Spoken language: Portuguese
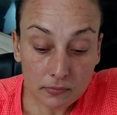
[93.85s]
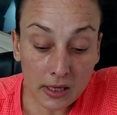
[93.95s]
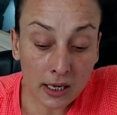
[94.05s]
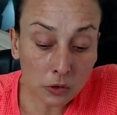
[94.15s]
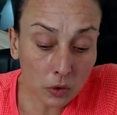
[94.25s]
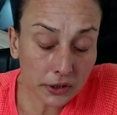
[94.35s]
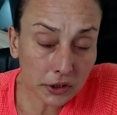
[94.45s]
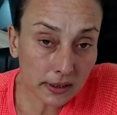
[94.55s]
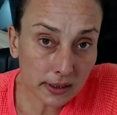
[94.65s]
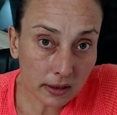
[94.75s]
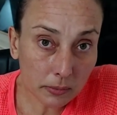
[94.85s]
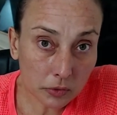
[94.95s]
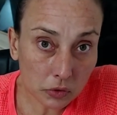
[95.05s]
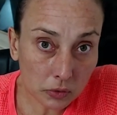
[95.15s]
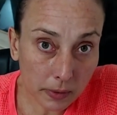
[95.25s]
à noite ele se
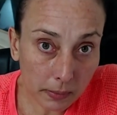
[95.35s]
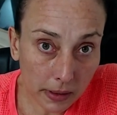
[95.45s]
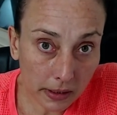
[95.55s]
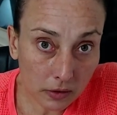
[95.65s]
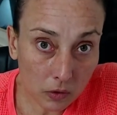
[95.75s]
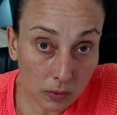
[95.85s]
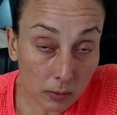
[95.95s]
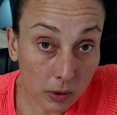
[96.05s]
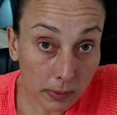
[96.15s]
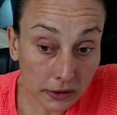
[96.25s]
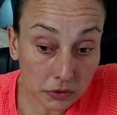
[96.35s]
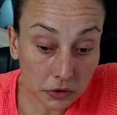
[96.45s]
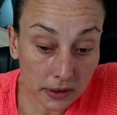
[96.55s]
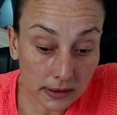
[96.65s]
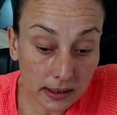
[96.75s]
adaptou super bem, como boa parte dos
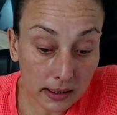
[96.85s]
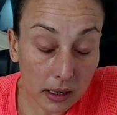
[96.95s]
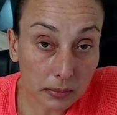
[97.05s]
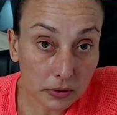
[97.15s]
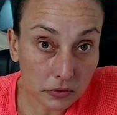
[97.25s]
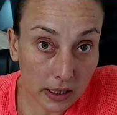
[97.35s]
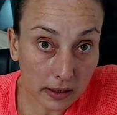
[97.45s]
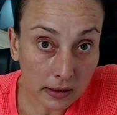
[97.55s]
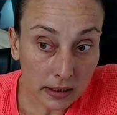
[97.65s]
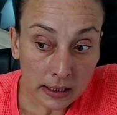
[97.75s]
cães se adaptam, tá?